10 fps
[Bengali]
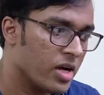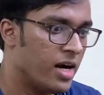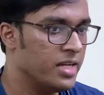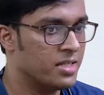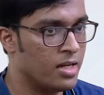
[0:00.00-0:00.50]

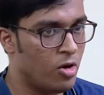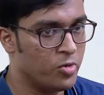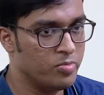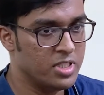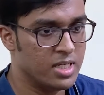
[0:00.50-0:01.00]
খানিকটা
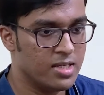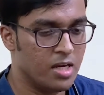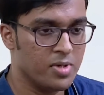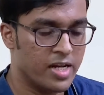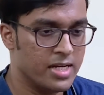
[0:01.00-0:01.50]
লবণ মিশিয়ে
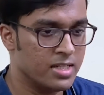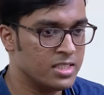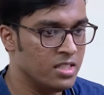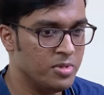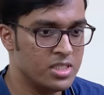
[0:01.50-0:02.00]
দিলাম খানিকটা
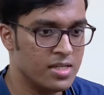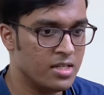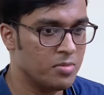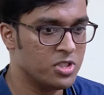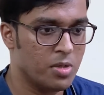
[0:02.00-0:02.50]
চিনি মিশিয়ে
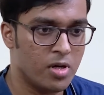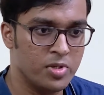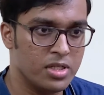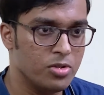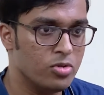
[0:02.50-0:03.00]
দিলাম সেভাবে
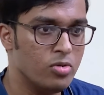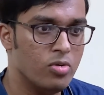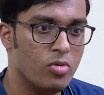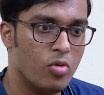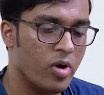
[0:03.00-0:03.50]
কিন্তু
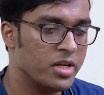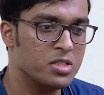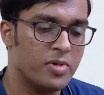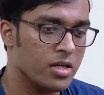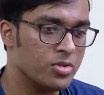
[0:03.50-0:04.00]
ওয়ারেস
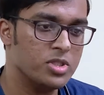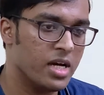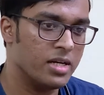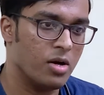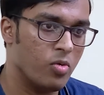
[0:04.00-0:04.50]
বানানো যায় না